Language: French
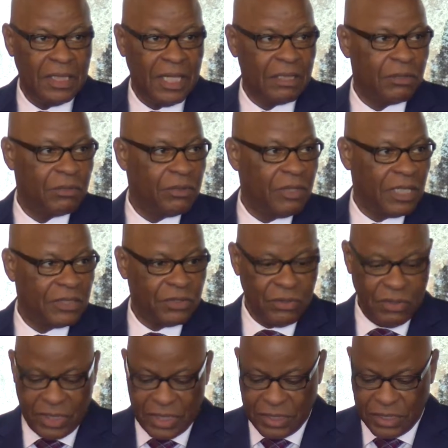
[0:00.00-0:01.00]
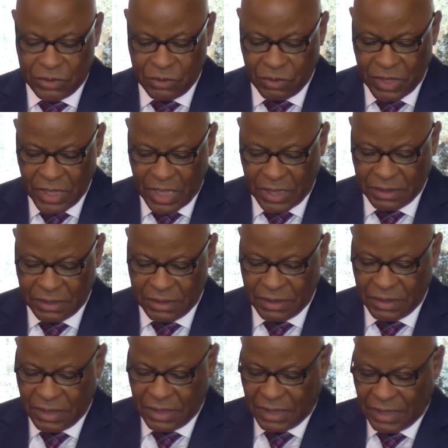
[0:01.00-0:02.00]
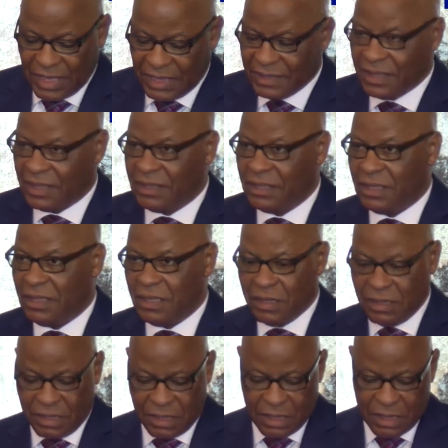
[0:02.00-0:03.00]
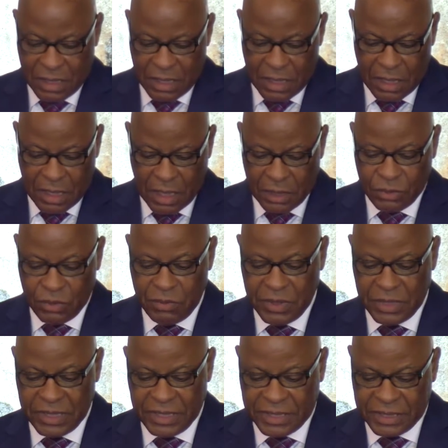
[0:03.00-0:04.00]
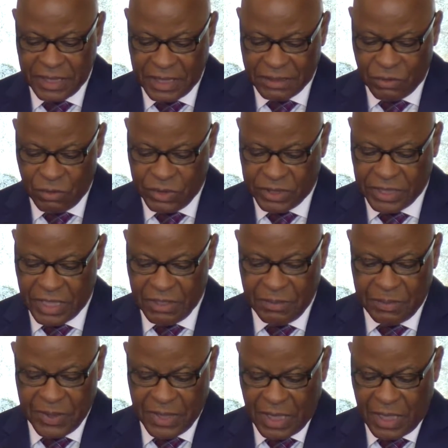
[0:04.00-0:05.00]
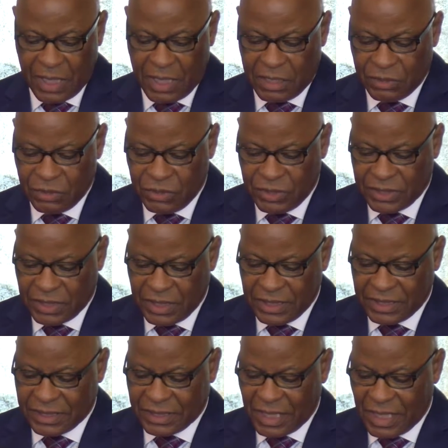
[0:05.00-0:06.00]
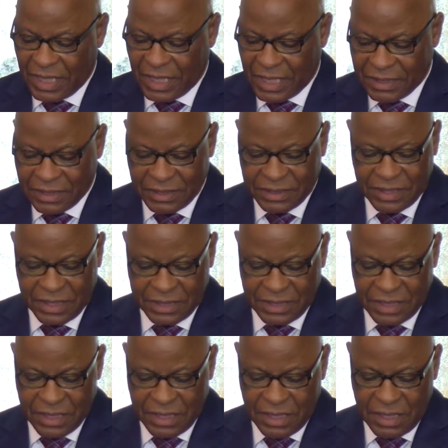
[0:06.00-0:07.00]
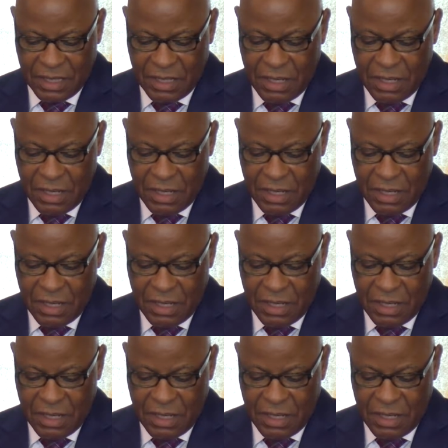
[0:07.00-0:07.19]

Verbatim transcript: la régulation éditoriale, les saisines. En 2017, le CNP a enregistré 34 saisines.